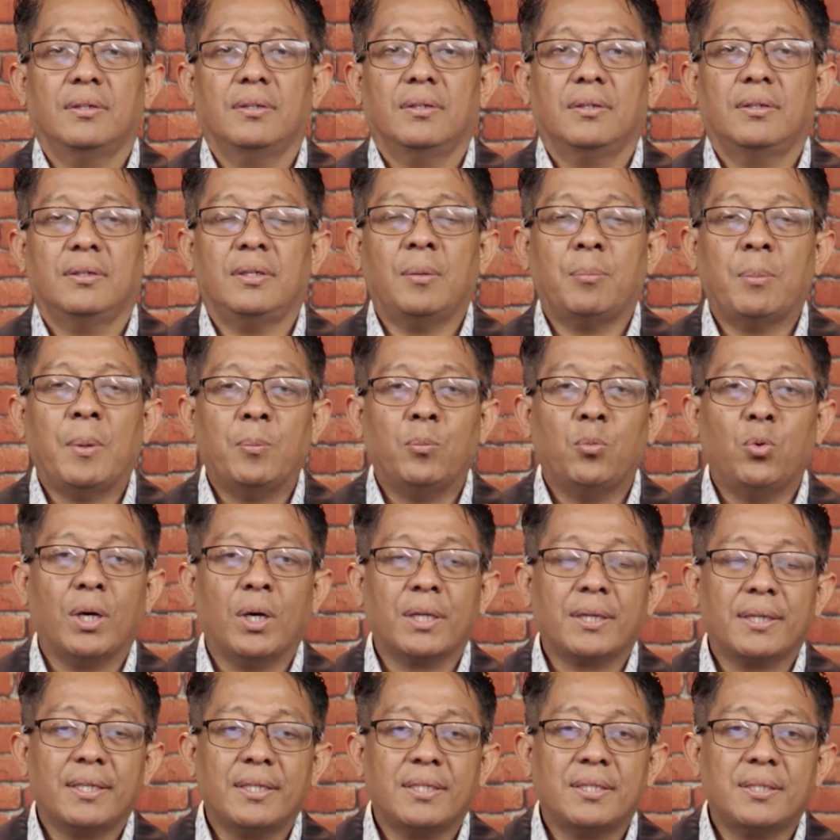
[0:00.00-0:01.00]
yang
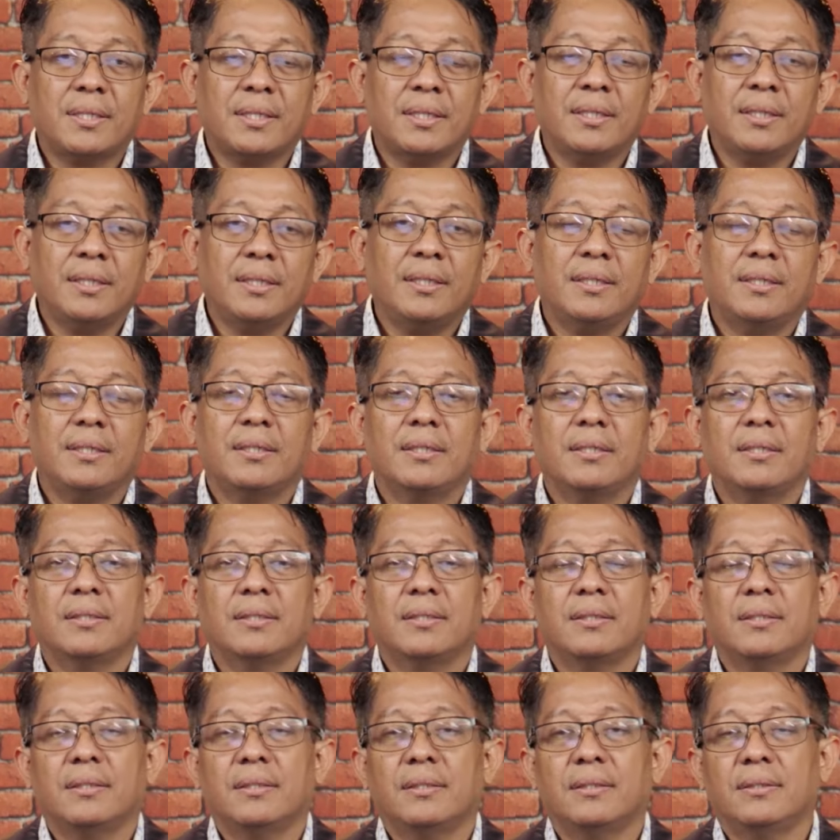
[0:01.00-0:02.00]
membuat istri
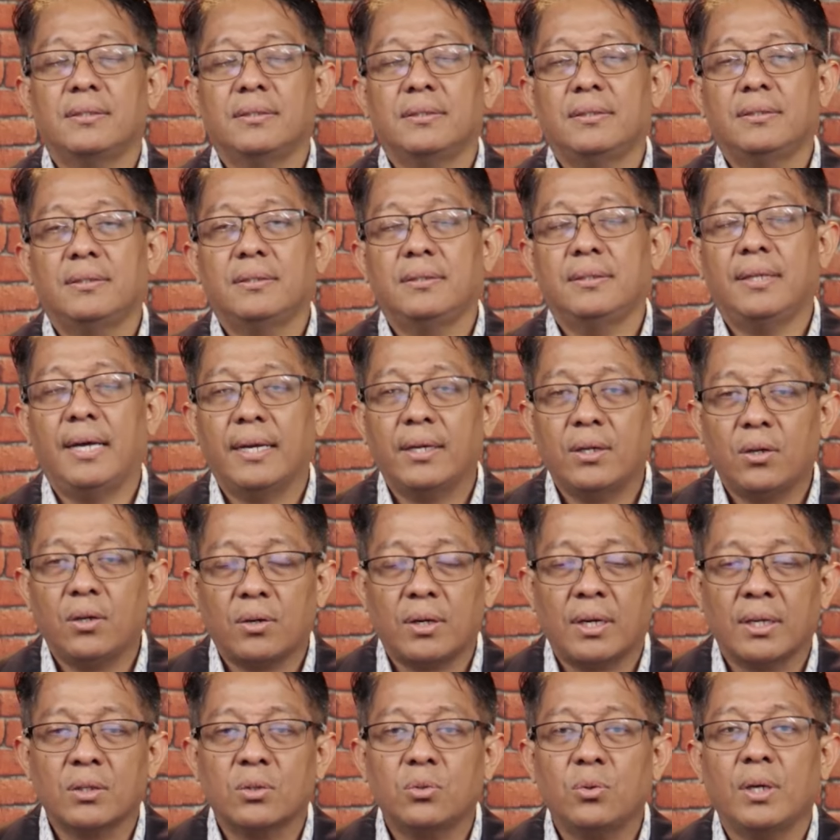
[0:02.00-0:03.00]
dan
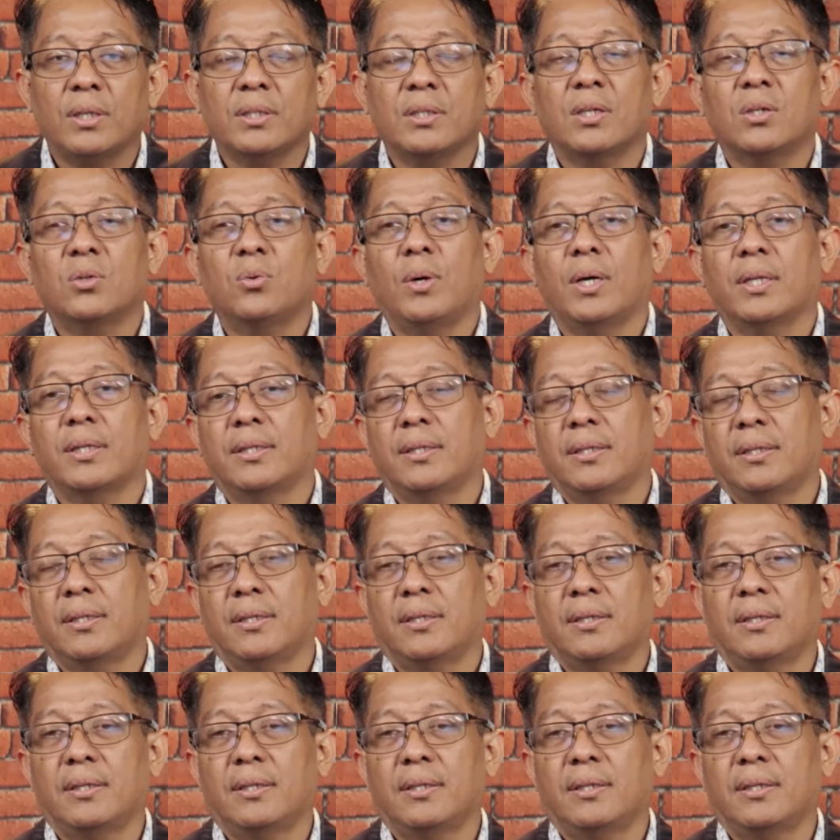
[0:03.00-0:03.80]
orang tuanya khawatir.